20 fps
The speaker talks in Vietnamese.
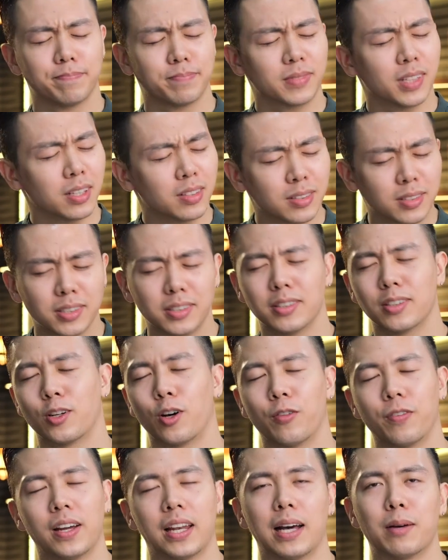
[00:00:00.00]
thật sự
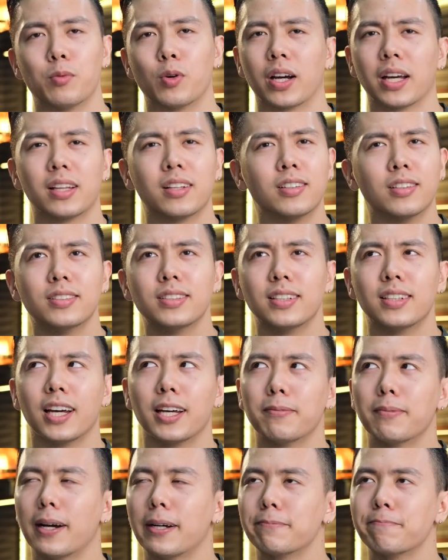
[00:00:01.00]
nó phải là một cái thứ gì
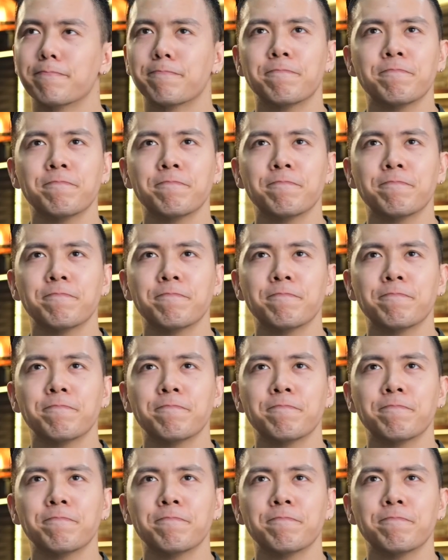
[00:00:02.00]
đấy mà